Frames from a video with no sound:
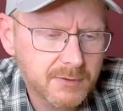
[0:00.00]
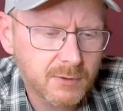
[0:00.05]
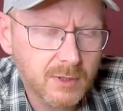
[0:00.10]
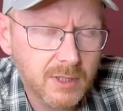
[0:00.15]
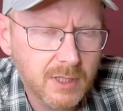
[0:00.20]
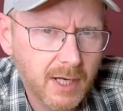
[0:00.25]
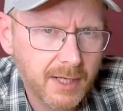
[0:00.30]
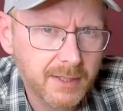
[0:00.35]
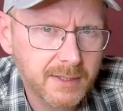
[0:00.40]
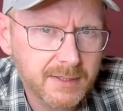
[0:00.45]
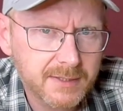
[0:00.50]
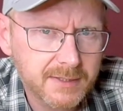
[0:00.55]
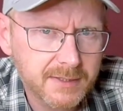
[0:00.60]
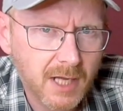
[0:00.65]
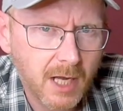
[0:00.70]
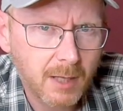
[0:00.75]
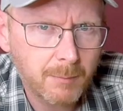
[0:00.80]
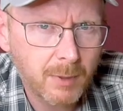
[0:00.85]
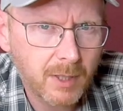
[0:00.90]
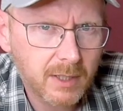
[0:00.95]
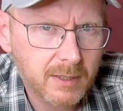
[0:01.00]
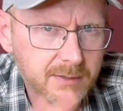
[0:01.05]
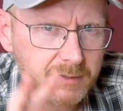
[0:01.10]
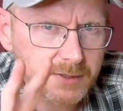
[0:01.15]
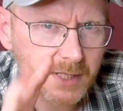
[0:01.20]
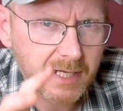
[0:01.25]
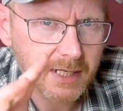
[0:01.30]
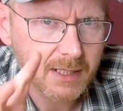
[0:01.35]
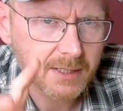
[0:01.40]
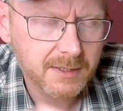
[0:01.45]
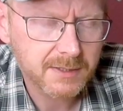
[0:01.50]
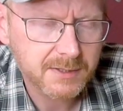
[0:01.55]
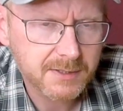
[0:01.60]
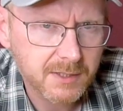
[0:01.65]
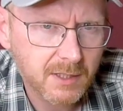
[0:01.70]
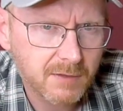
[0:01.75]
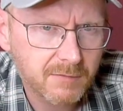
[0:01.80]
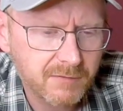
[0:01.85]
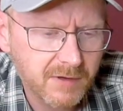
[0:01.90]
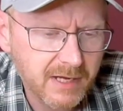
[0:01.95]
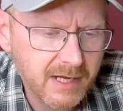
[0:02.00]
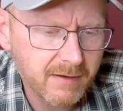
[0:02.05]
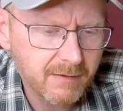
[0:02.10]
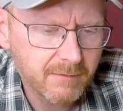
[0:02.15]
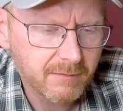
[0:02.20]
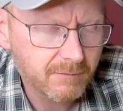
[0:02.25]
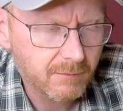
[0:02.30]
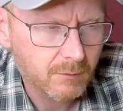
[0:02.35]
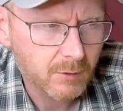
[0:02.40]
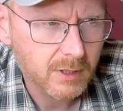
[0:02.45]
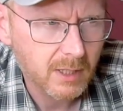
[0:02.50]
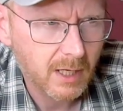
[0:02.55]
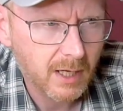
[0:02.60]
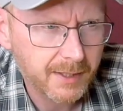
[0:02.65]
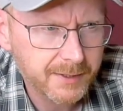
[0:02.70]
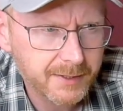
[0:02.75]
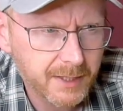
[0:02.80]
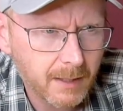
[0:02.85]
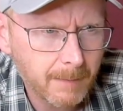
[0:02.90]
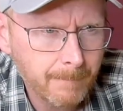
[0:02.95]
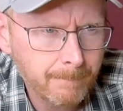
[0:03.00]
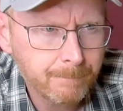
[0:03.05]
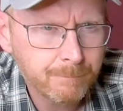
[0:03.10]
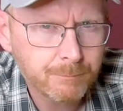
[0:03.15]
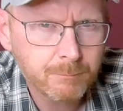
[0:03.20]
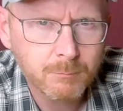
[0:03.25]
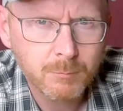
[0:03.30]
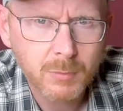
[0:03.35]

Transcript: So ein kleines Starbucks-ähnliches Café von Kada,